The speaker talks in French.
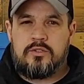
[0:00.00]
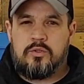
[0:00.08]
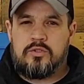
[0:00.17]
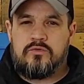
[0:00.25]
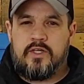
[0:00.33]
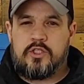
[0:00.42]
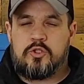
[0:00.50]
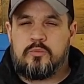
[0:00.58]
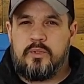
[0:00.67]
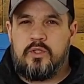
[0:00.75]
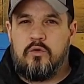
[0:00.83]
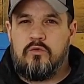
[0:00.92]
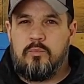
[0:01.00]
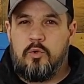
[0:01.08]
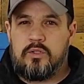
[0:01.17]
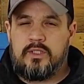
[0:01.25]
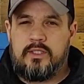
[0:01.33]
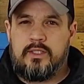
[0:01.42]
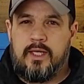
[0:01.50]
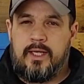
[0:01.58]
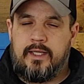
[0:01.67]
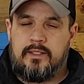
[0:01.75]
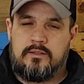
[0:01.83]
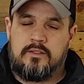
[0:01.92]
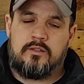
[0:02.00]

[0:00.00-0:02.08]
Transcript: Si on se fait souper, on va monter à.